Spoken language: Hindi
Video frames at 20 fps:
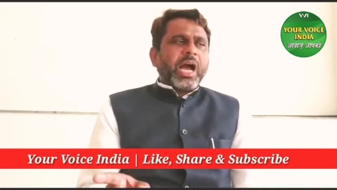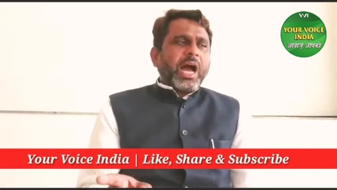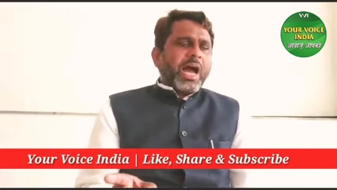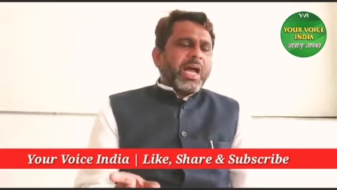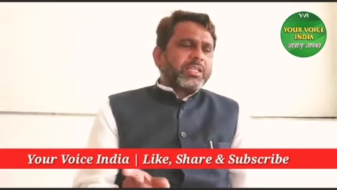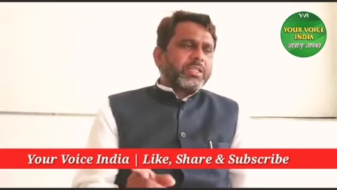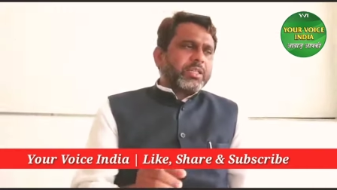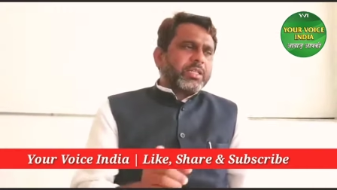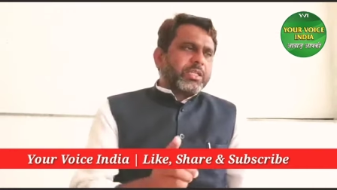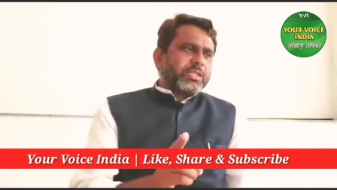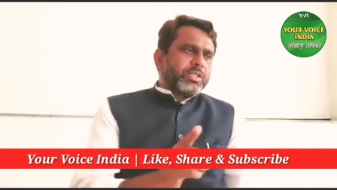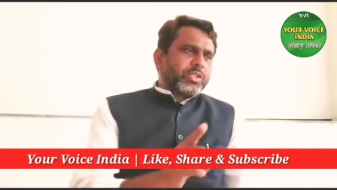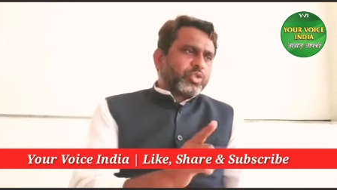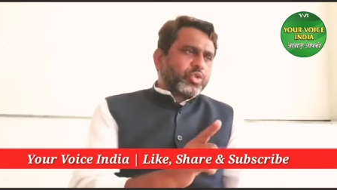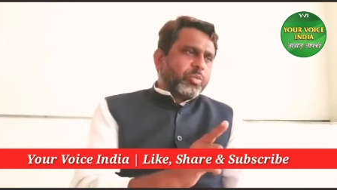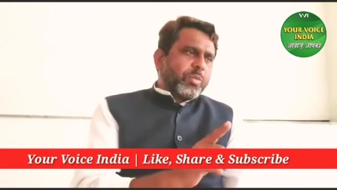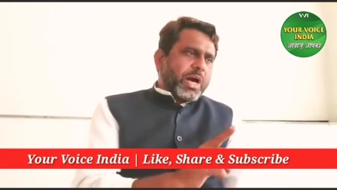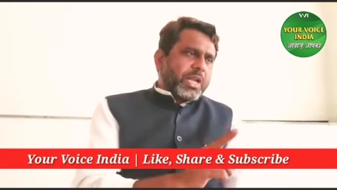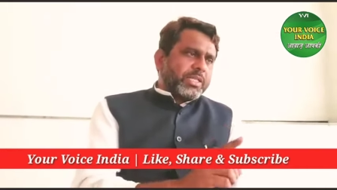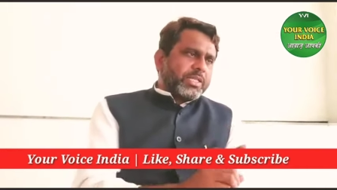आज नीतीश
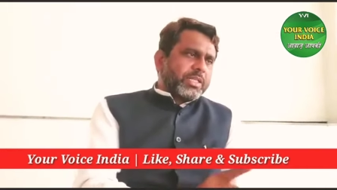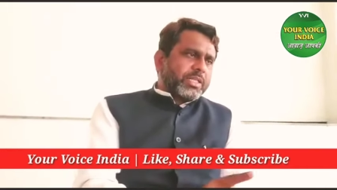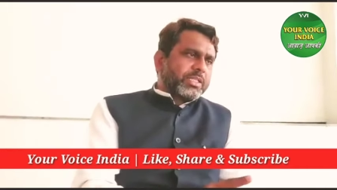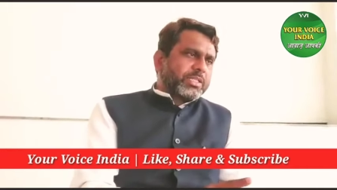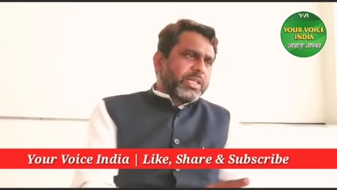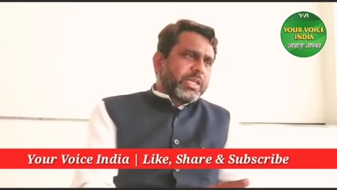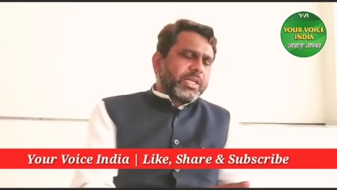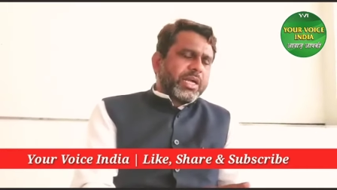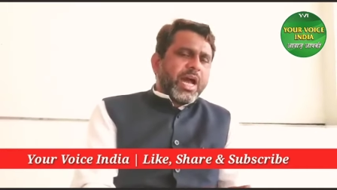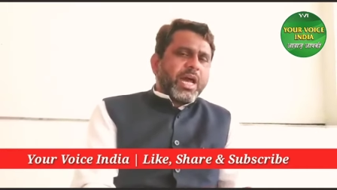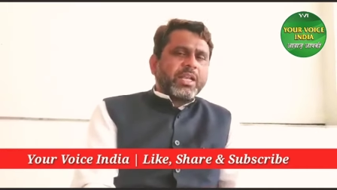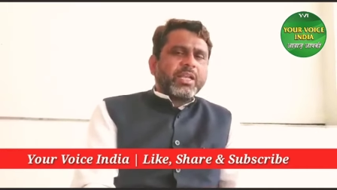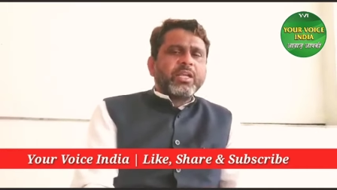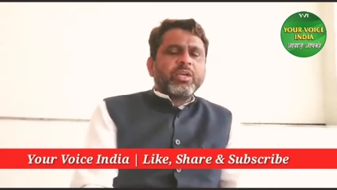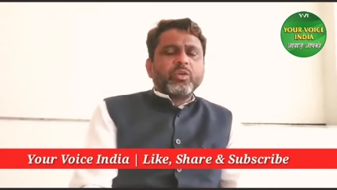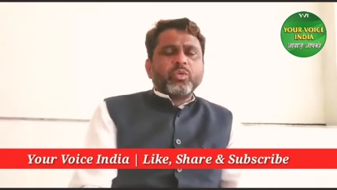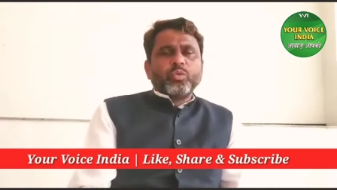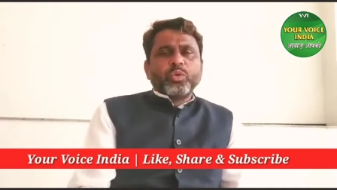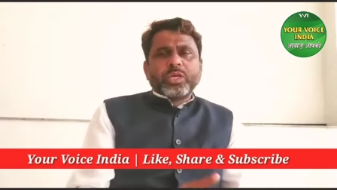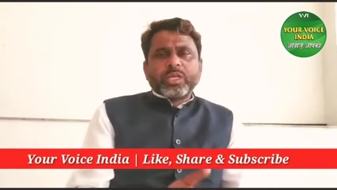कुमार जी की सरकार
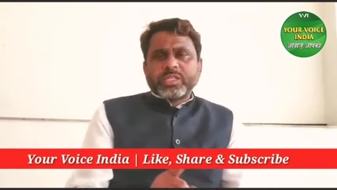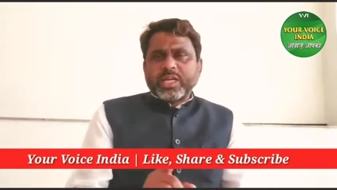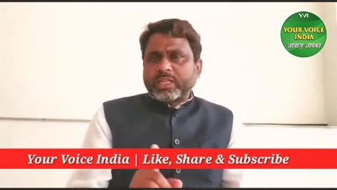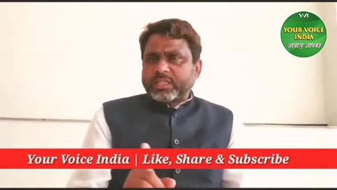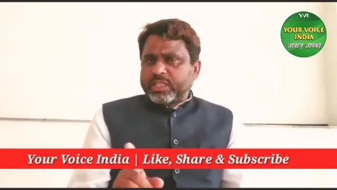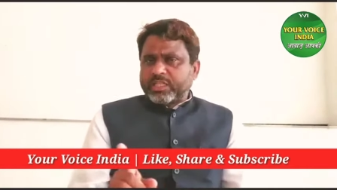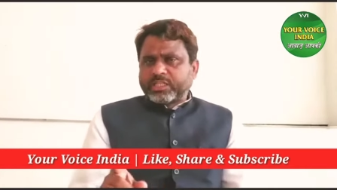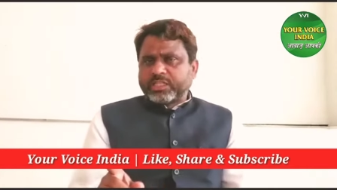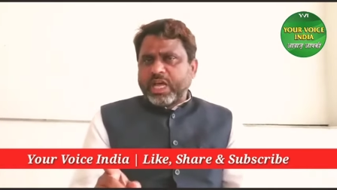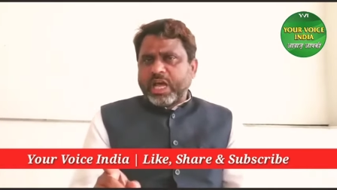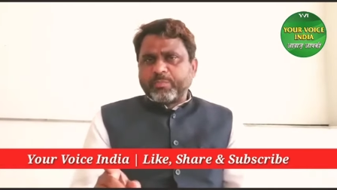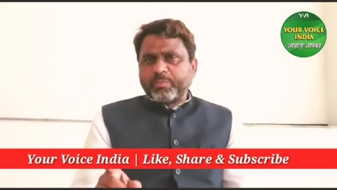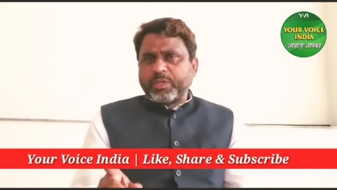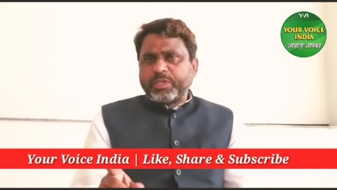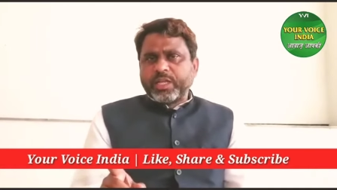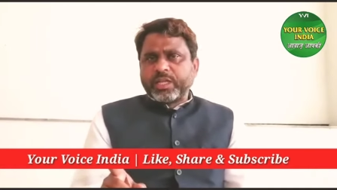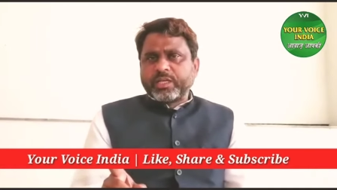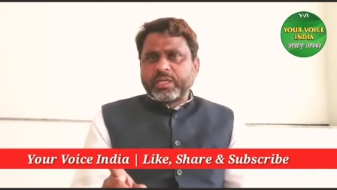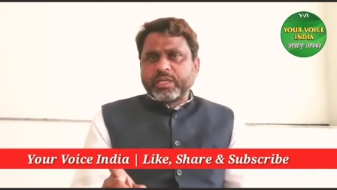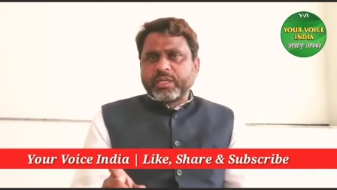उनके साथ इंसाफ भी
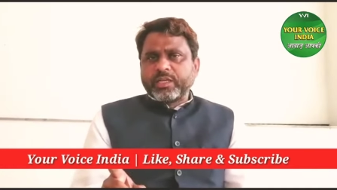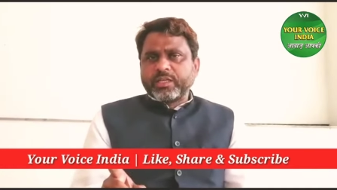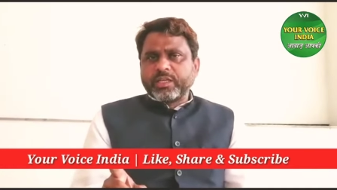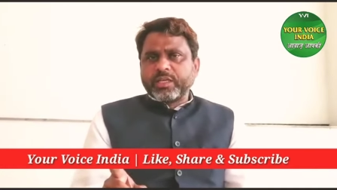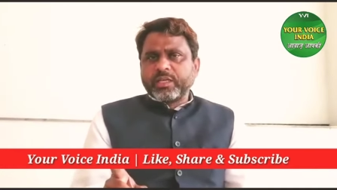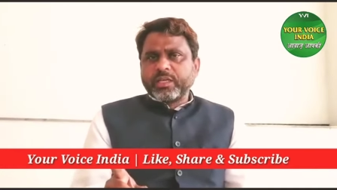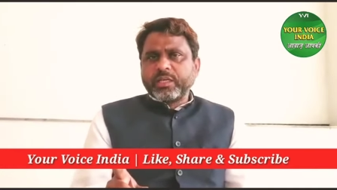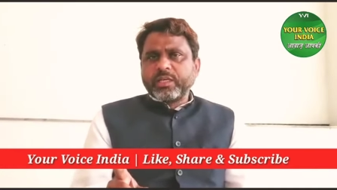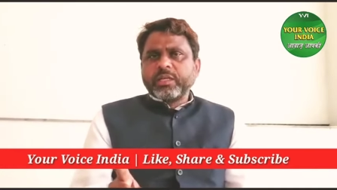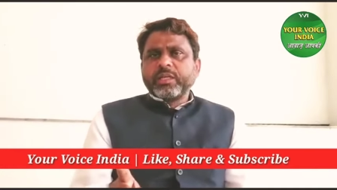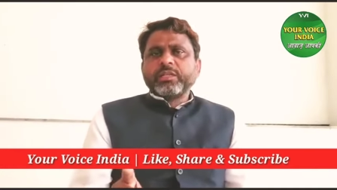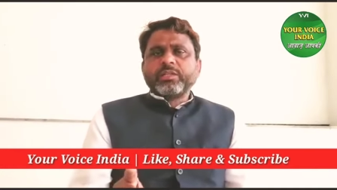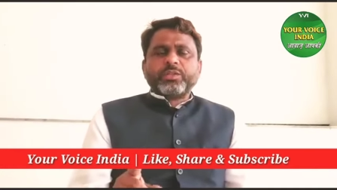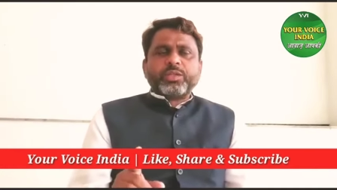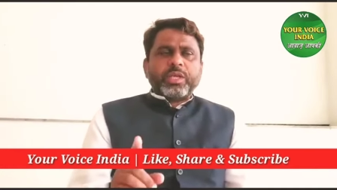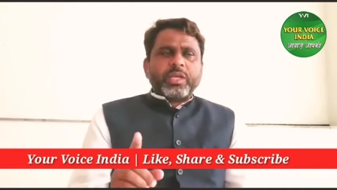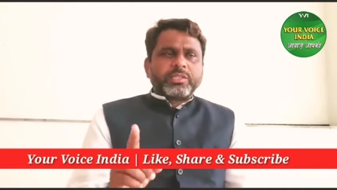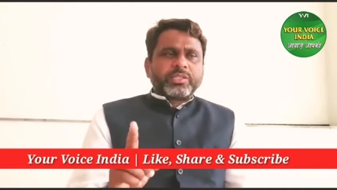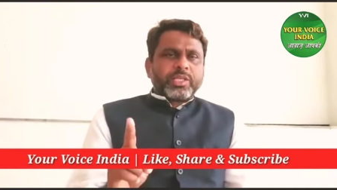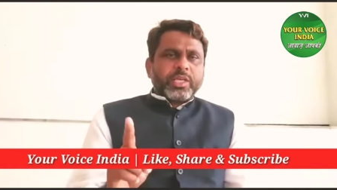नहीं कर रही है
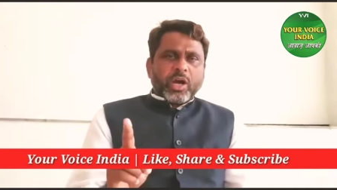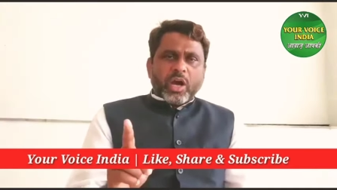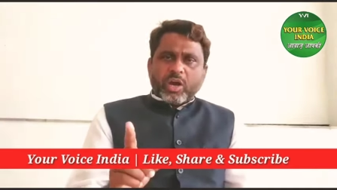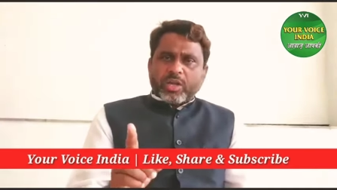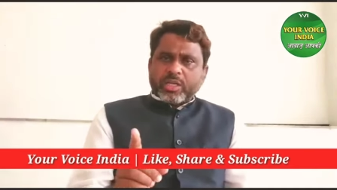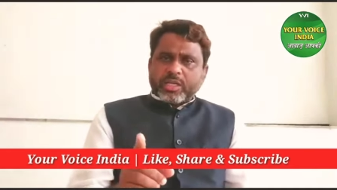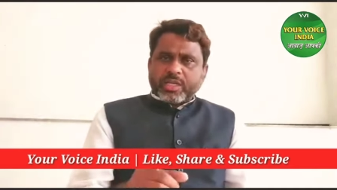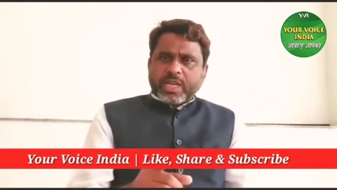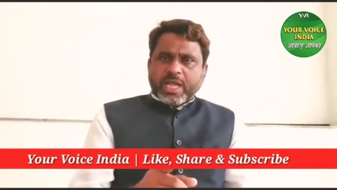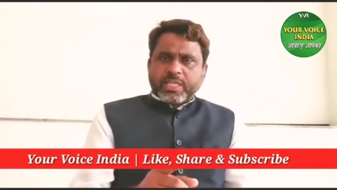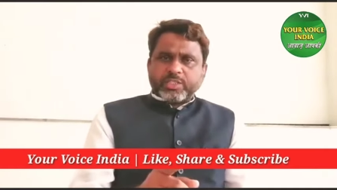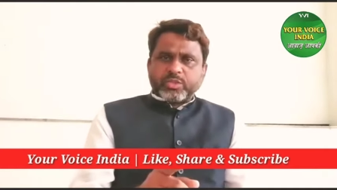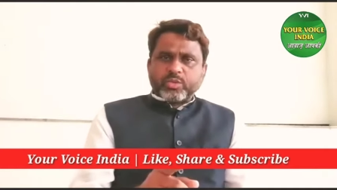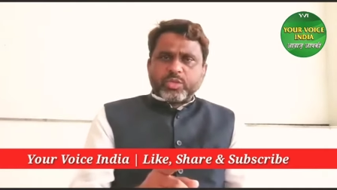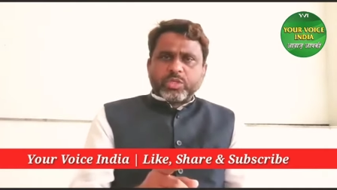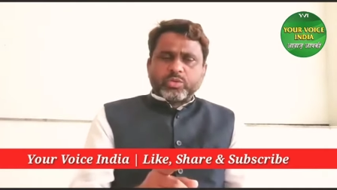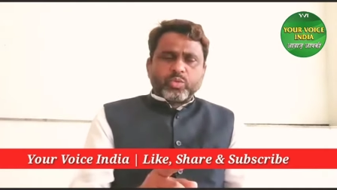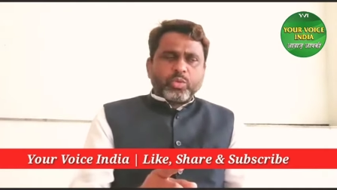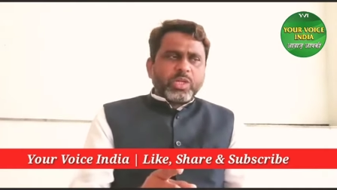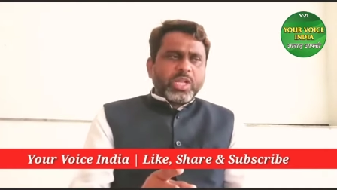देश के अन्य राज्यों
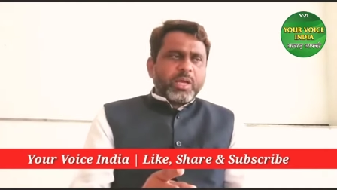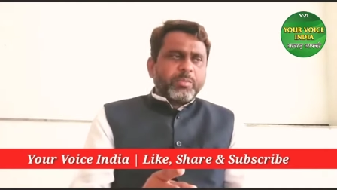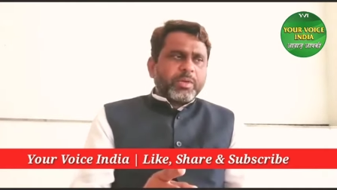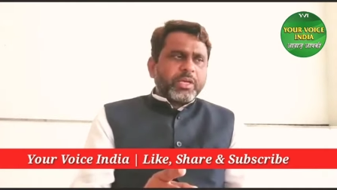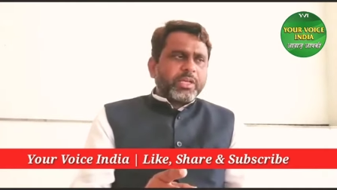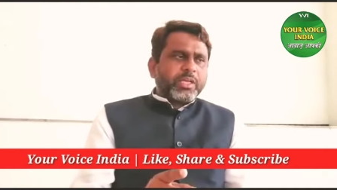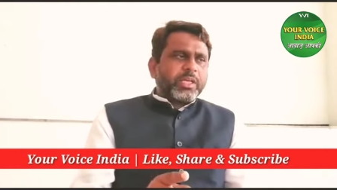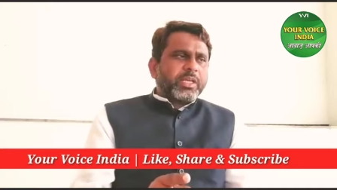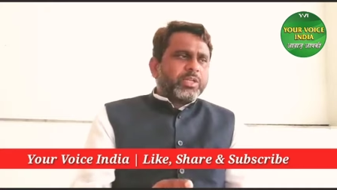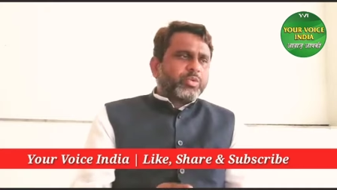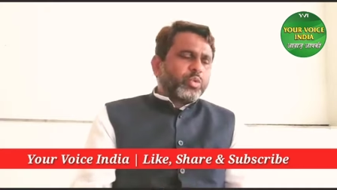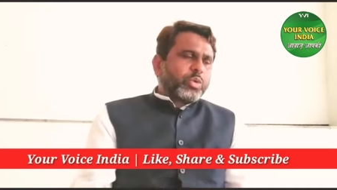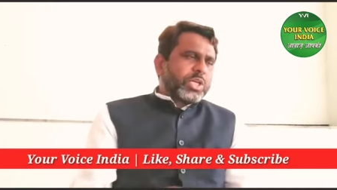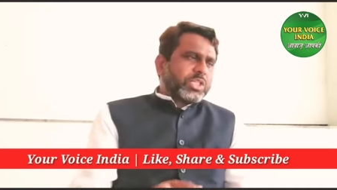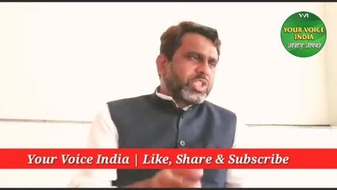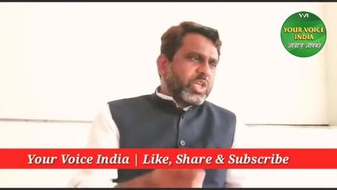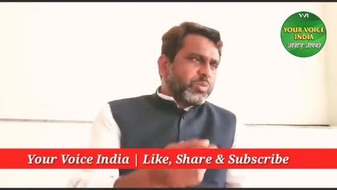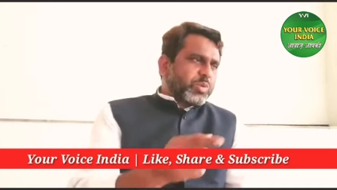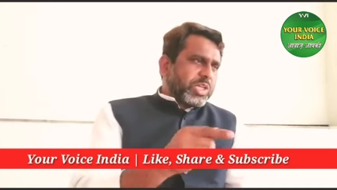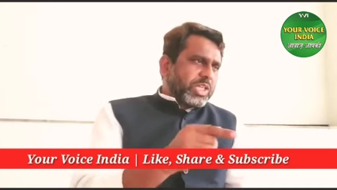की तुलना में चूंकि
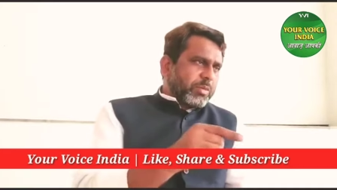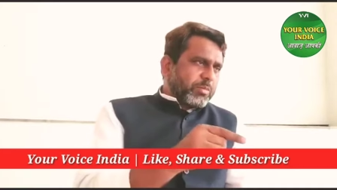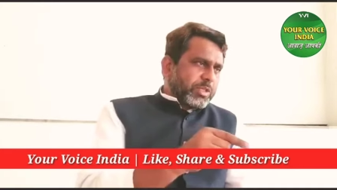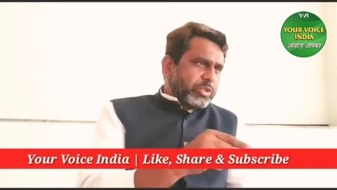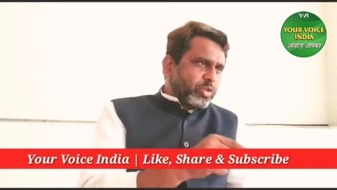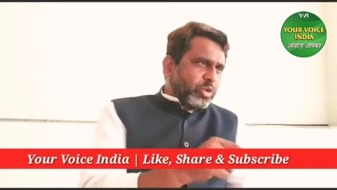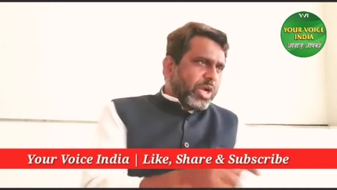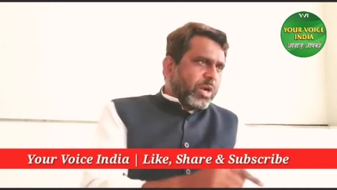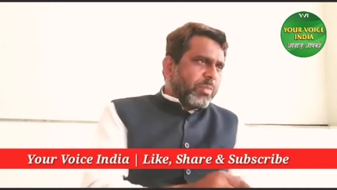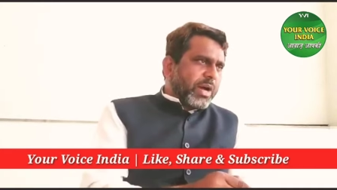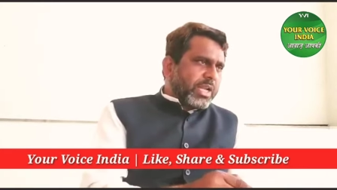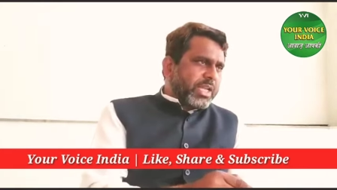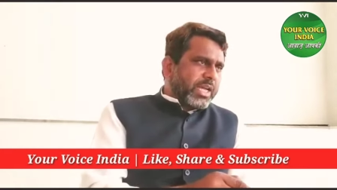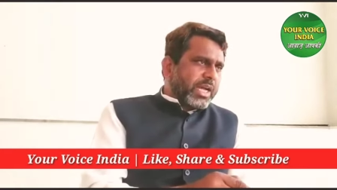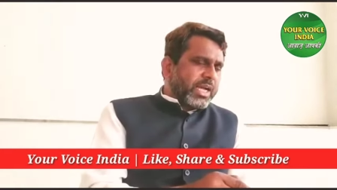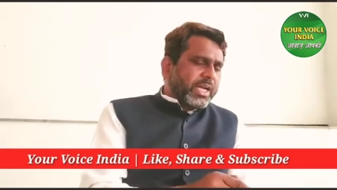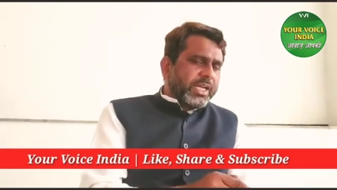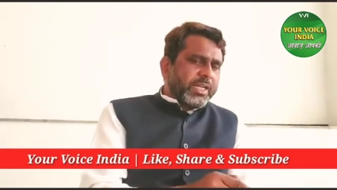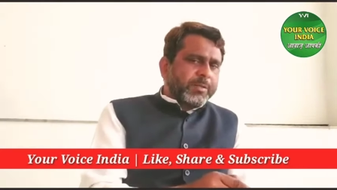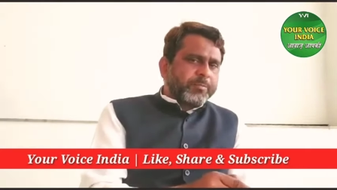सबसे ज्यादा मजदूर हमारे
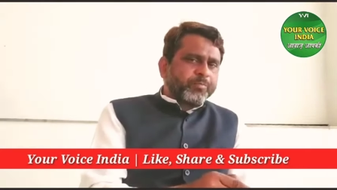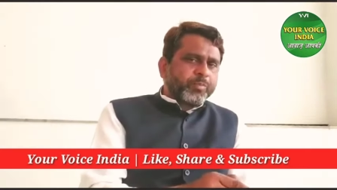यहाँ है